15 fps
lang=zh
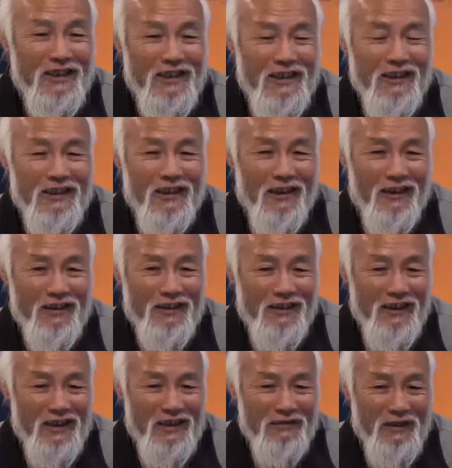正好是
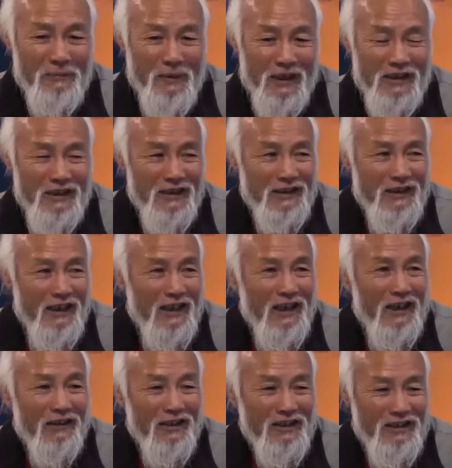那个什么，北京在
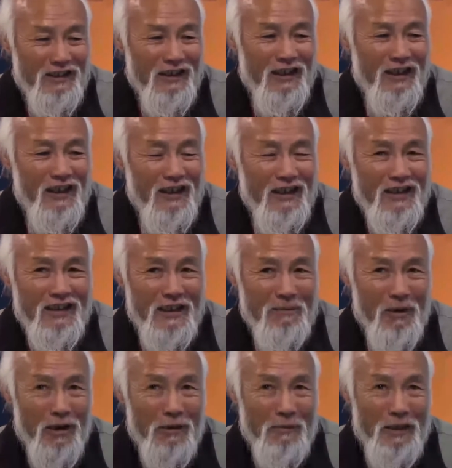俄罗斯申
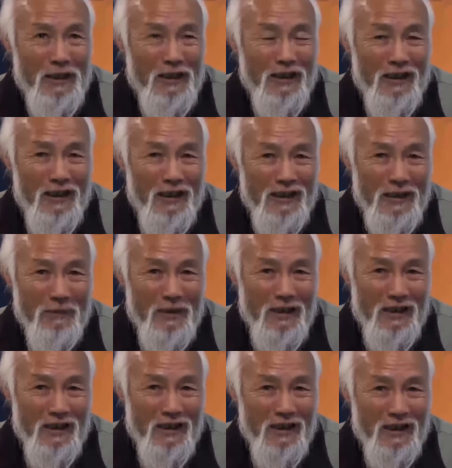报什么呢？咱们
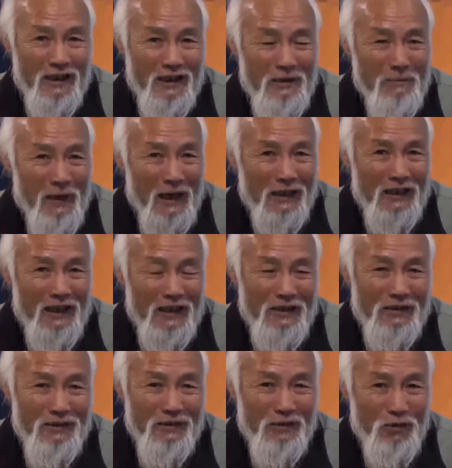这个零八年
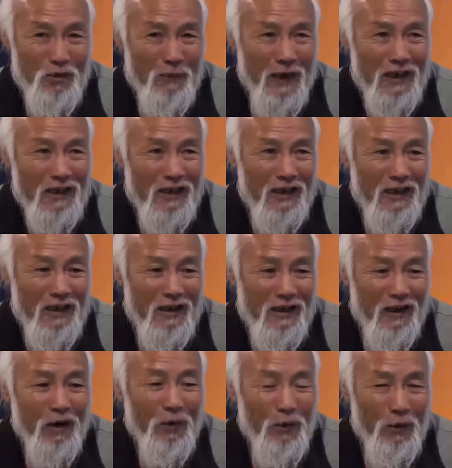举办这个
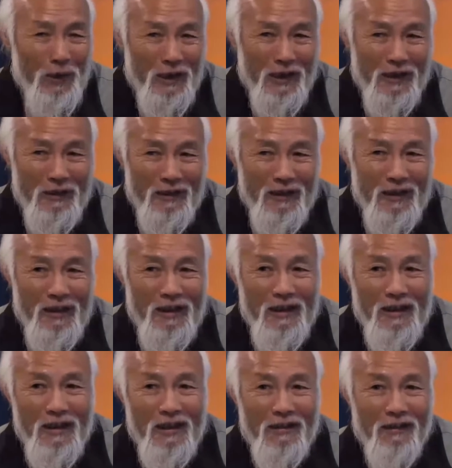奥运会，
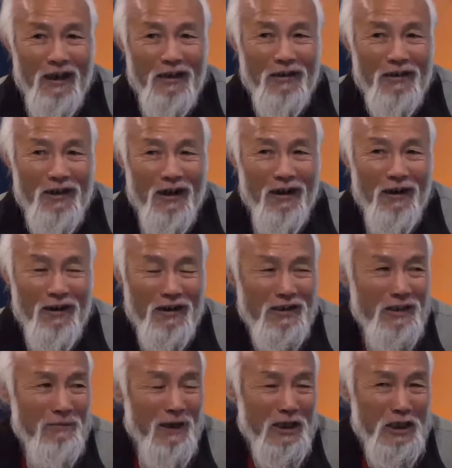完了以后刚好
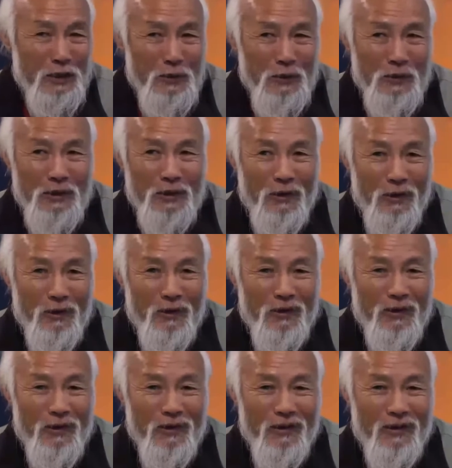申办成功以后，
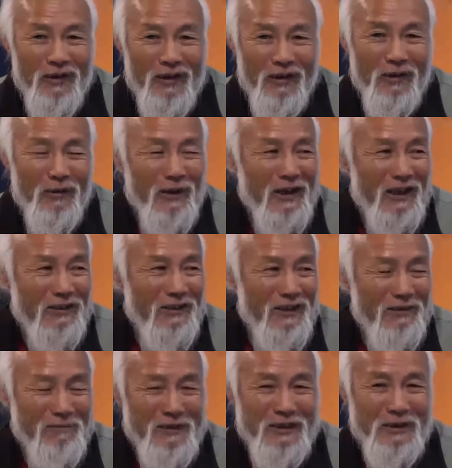哎呦，我感觉
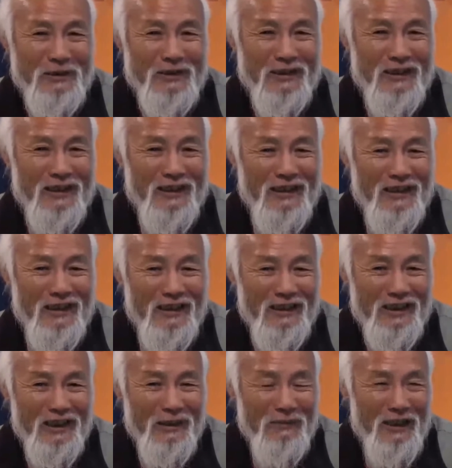什么呢？就是说
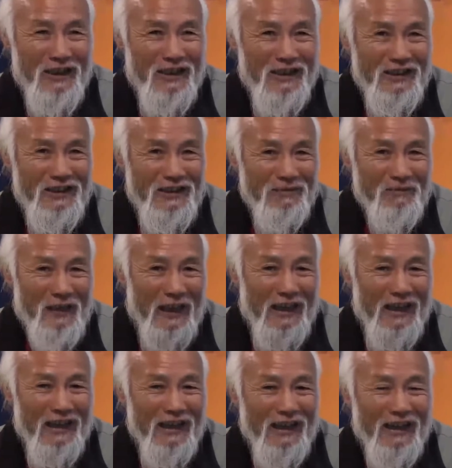特别的，
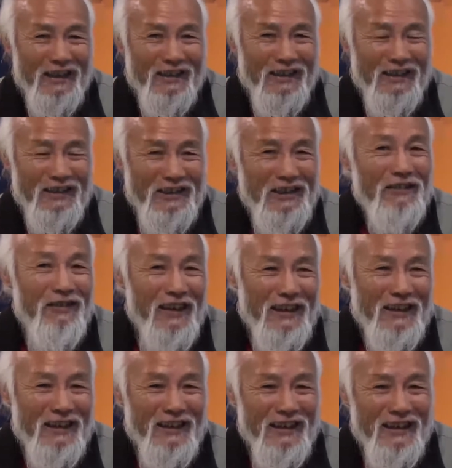哎呀，兴奋，
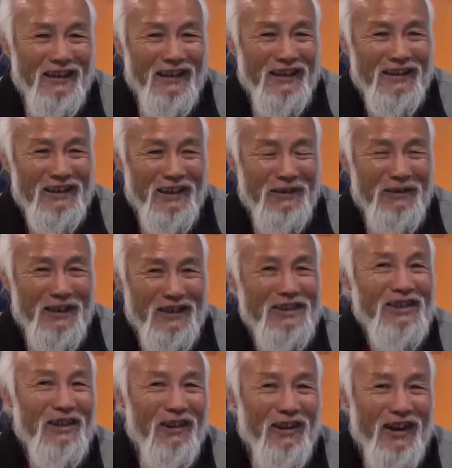特别的
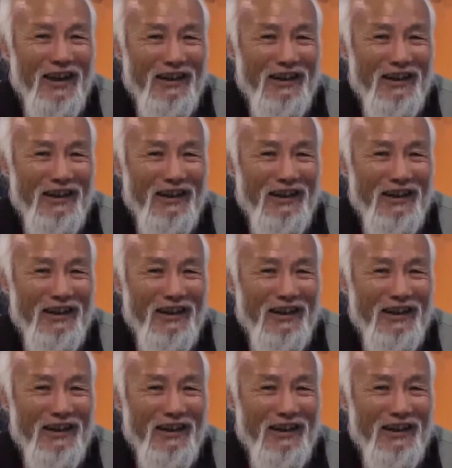自豪